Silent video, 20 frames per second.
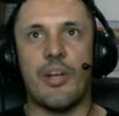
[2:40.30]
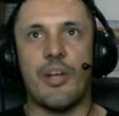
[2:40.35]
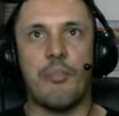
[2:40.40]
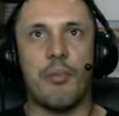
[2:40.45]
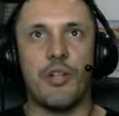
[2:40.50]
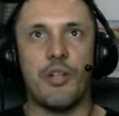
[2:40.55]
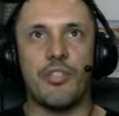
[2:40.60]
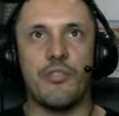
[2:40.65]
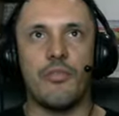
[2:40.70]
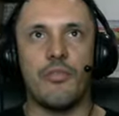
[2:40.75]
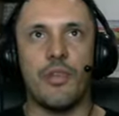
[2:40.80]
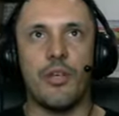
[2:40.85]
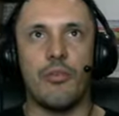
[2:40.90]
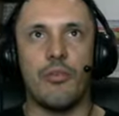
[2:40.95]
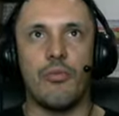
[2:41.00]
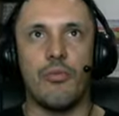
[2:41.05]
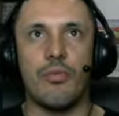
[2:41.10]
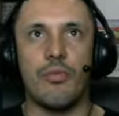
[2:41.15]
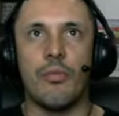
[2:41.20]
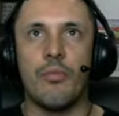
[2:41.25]
pode ver
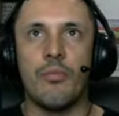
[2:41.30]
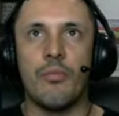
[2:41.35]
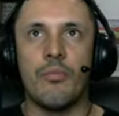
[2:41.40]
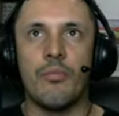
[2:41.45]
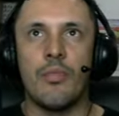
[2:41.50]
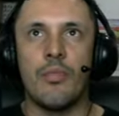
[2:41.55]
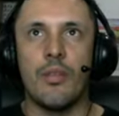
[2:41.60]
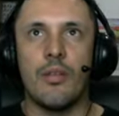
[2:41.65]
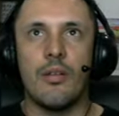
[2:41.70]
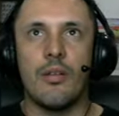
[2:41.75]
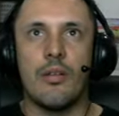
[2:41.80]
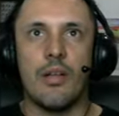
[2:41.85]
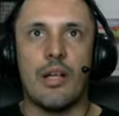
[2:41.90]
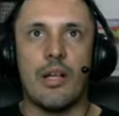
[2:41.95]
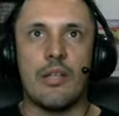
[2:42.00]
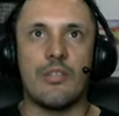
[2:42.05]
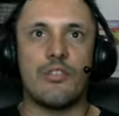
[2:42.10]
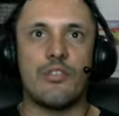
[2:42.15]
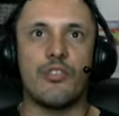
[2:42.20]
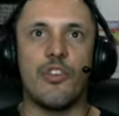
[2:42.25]
o
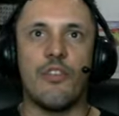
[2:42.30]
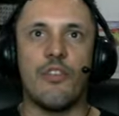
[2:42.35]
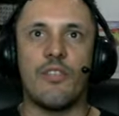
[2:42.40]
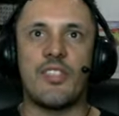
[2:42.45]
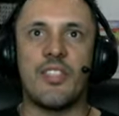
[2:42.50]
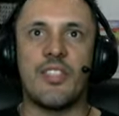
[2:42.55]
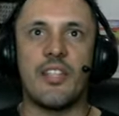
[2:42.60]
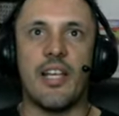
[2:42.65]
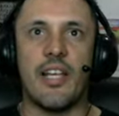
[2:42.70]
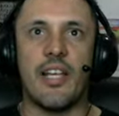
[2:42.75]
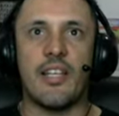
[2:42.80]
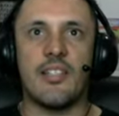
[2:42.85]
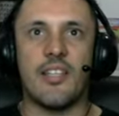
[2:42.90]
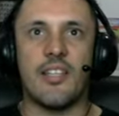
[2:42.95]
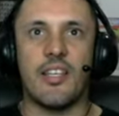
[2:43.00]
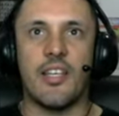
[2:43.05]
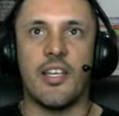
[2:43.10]
as novas ideias aqui